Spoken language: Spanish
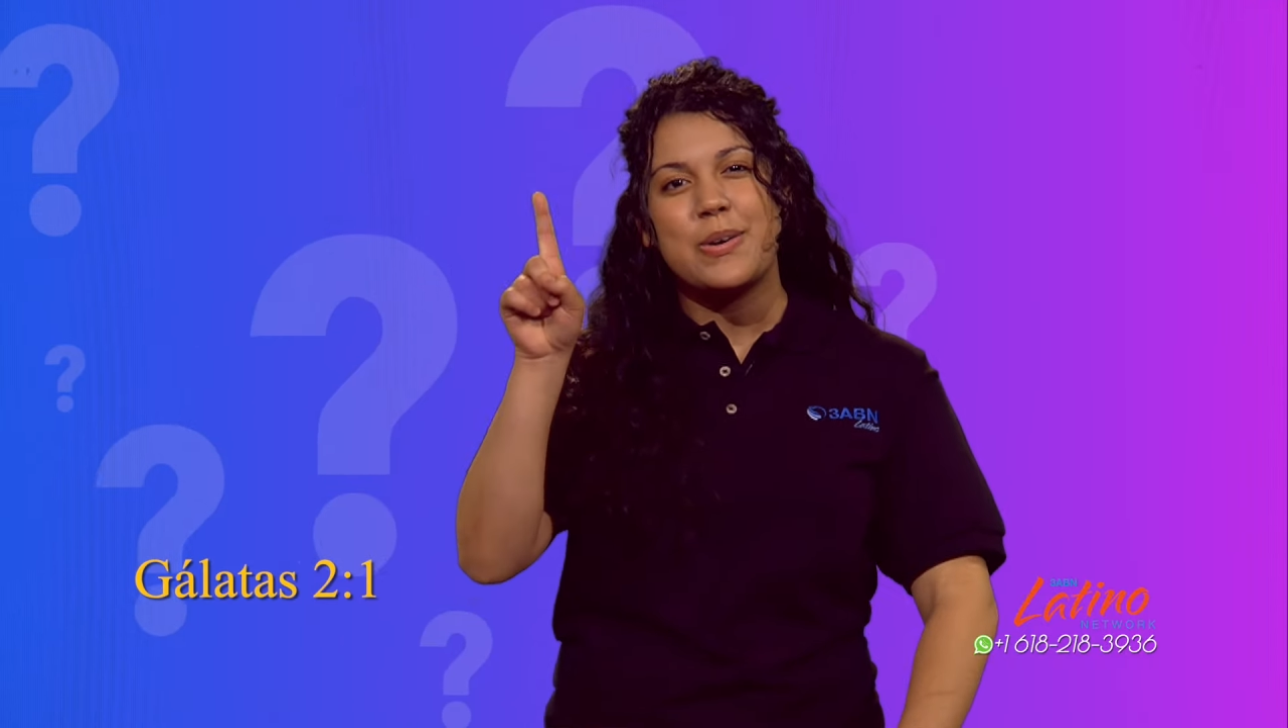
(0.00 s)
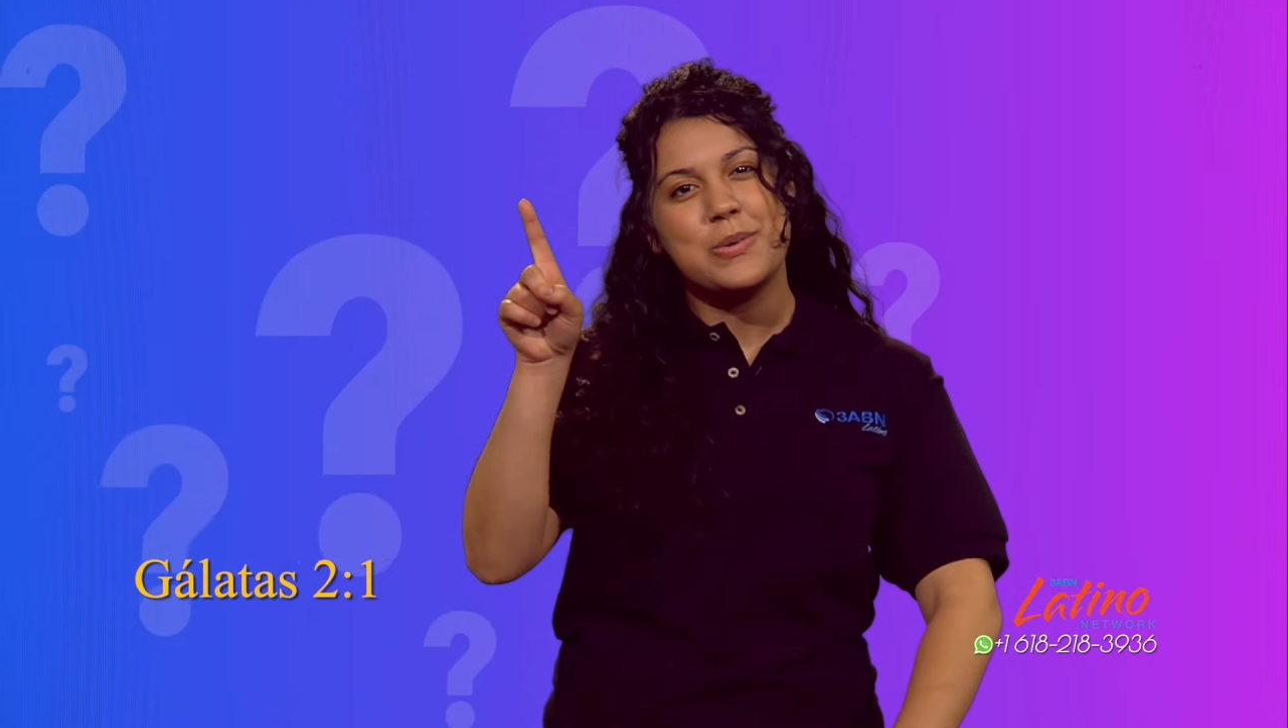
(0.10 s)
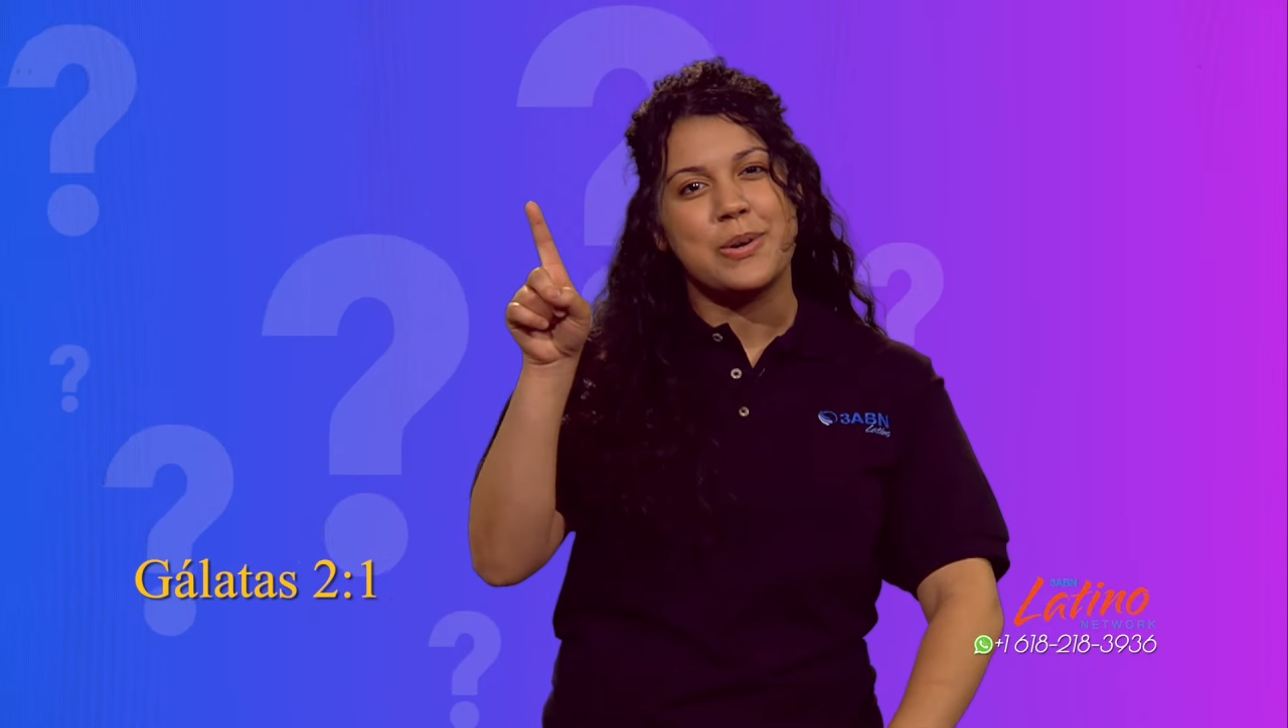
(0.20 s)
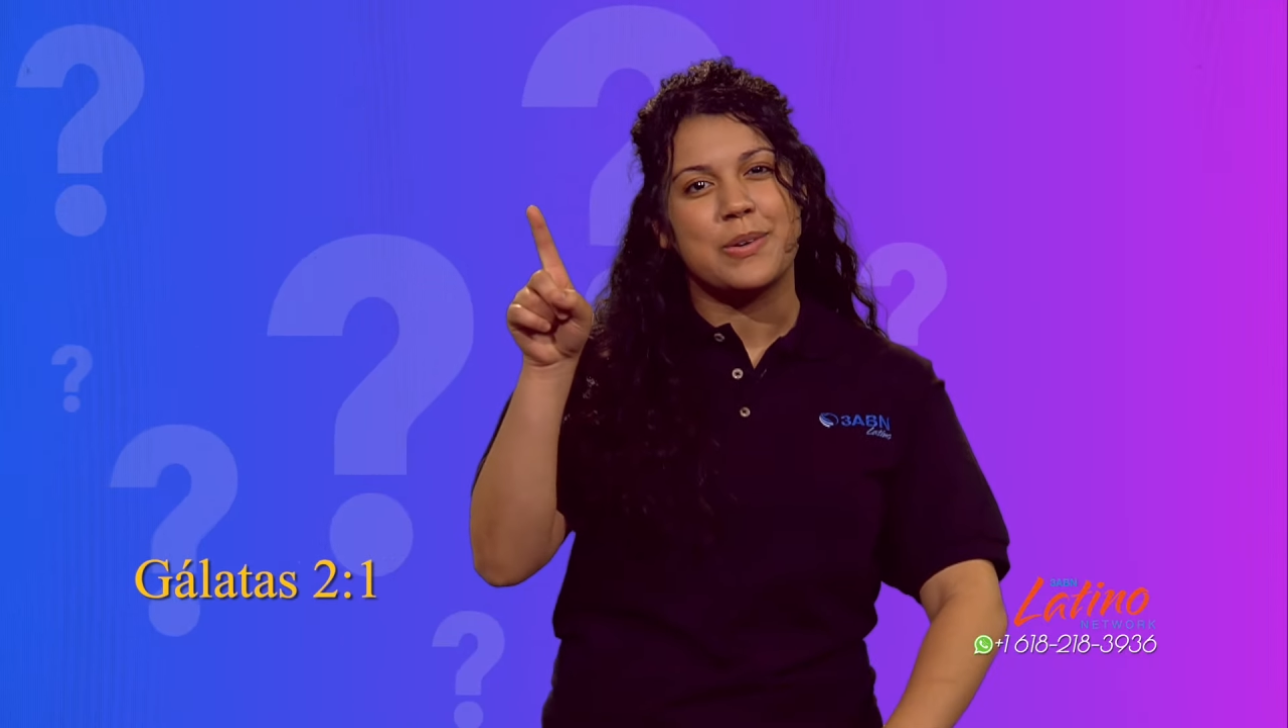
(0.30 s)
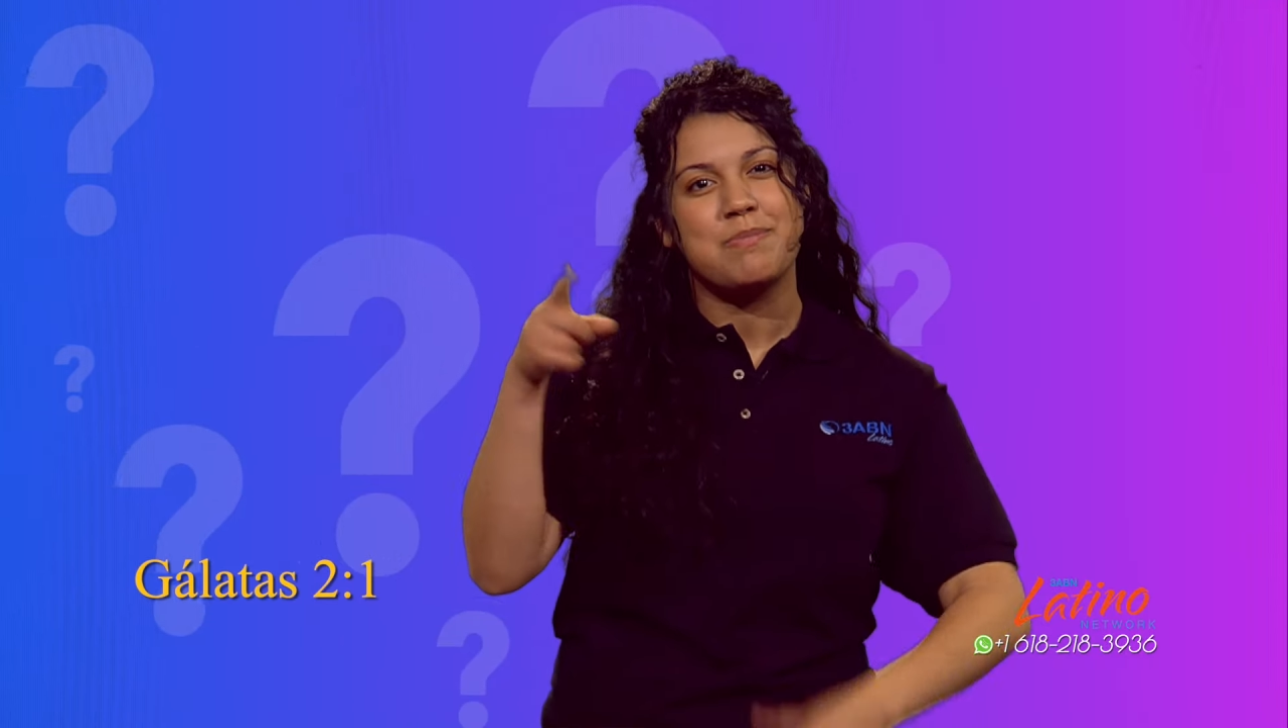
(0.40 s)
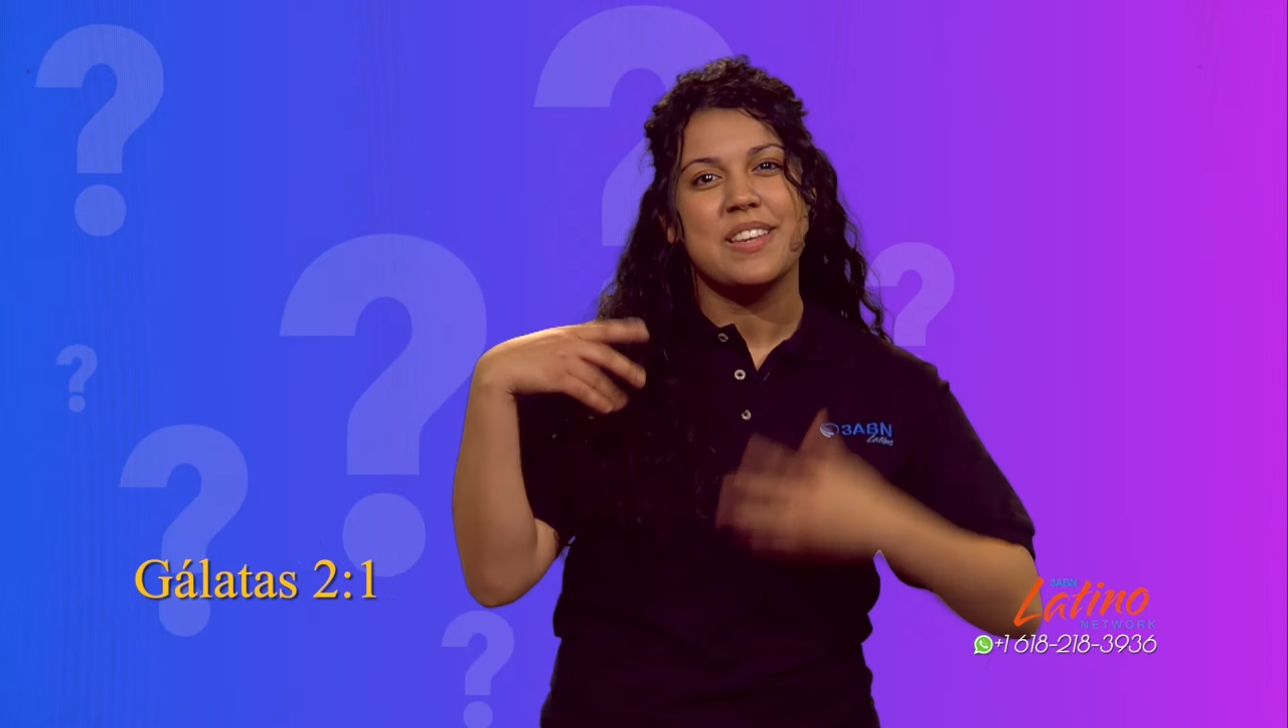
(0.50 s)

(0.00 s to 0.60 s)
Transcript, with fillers: 1.